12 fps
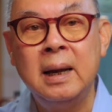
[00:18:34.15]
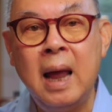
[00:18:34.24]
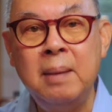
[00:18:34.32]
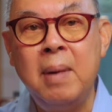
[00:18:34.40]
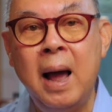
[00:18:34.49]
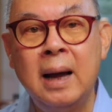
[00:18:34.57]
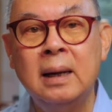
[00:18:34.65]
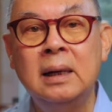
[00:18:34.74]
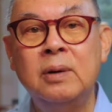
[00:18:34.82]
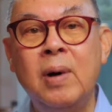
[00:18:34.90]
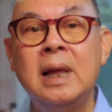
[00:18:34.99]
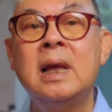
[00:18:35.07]
ได้บ้าง ห
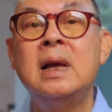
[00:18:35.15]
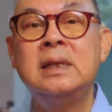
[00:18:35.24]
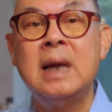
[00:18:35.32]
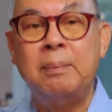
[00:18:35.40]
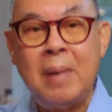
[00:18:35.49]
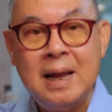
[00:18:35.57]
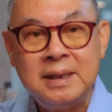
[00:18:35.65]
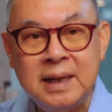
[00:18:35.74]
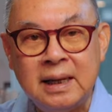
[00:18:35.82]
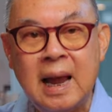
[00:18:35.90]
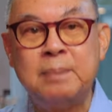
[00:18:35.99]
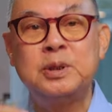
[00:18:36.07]
รือว่าจะไป
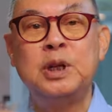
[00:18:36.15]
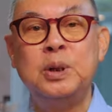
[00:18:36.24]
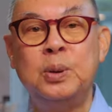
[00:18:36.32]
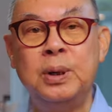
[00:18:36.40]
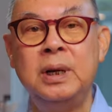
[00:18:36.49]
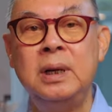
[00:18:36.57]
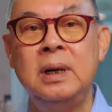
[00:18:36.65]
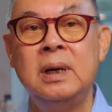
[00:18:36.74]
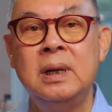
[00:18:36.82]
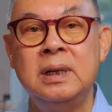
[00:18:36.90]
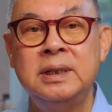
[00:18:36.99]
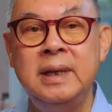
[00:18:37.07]
สนับสนุน
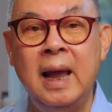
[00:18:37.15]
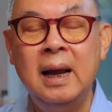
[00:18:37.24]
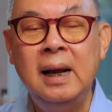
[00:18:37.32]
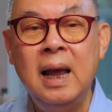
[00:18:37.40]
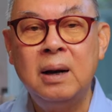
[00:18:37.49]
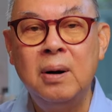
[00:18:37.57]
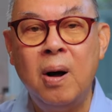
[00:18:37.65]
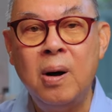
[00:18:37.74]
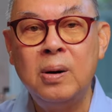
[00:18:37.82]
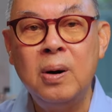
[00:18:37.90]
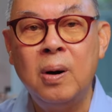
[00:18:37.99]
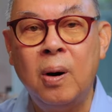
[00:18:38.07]
เสียงเรียกร้อ
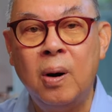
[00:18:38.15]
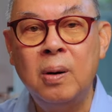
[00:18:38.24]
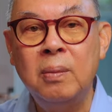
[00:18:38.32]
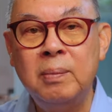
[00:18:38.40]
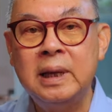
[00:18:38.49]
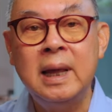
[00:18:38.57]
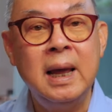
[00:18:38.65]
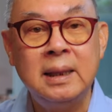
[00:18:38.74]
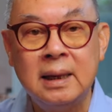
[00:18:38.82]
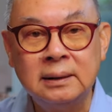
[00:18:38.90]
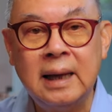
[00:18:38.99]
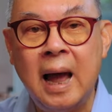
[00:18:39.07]
งของประเทศ
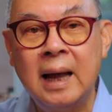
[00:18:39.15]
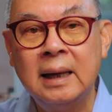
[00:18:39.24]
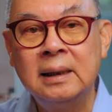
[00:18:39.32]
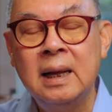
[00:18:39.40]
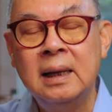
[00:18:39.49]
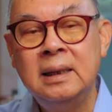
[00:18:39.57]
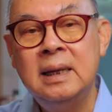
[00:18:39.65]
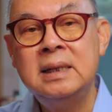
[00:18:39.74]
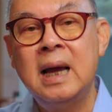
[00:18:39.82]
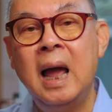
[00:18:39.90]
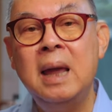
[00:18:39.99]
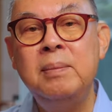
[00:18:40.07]
ต่างๆ ที่
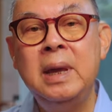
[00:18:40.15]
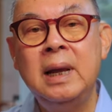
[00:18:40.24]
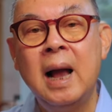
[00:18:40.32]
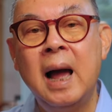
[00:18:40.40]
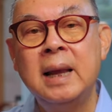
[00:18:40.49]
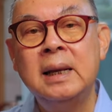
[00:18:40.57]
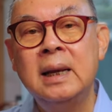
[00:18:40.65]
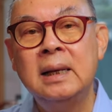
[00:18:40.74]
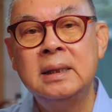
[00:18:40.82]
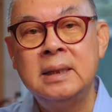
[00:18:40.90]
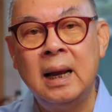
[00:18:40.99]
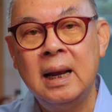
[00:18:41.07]
จะให้มีการ
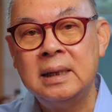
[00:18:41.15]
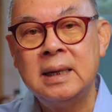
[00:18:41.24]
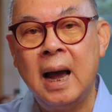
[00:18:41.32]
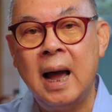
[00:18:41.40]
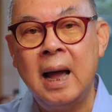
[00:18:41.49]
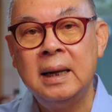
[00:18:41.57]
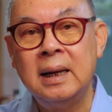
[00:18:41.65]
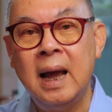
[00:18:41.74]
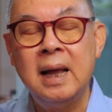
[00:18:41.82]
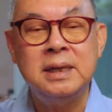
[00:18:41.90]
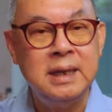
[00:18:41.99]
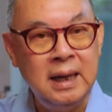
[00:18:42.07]
เจรจานะ
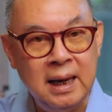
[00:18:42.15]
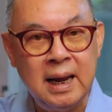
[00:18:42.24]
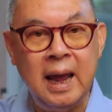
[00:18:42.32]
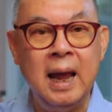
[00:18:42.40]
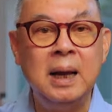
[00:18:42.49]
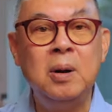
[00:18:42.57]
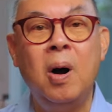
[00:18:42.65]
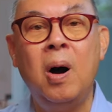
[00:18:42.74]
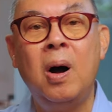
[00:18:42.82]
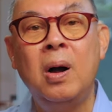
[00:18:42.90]
ฮะจีนเองก็